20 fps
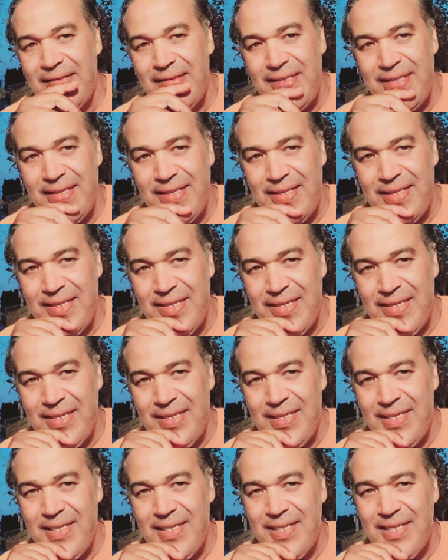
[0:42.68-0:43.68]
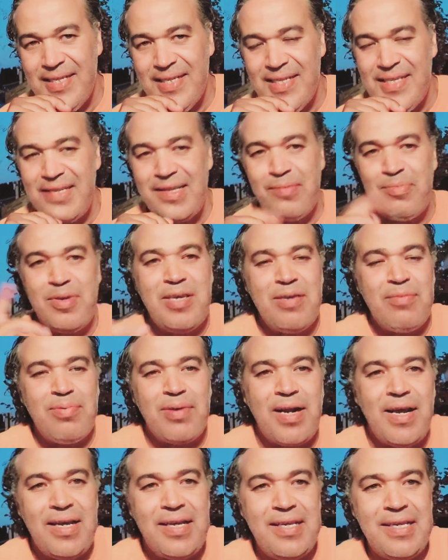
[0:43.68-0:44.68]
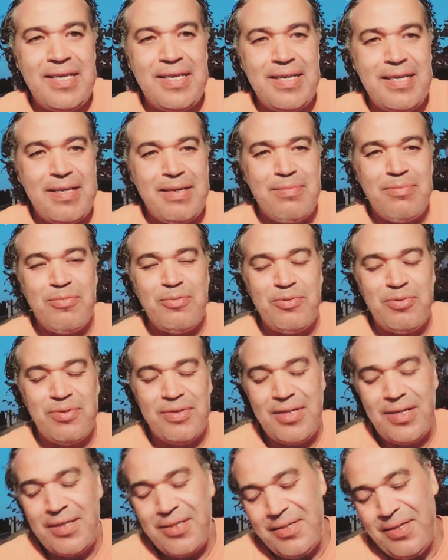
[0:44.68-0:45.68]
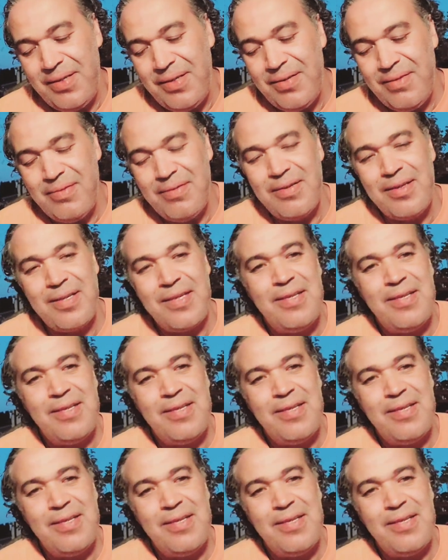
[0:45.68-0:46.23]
ديال النبي ابراهيم داكشي آه،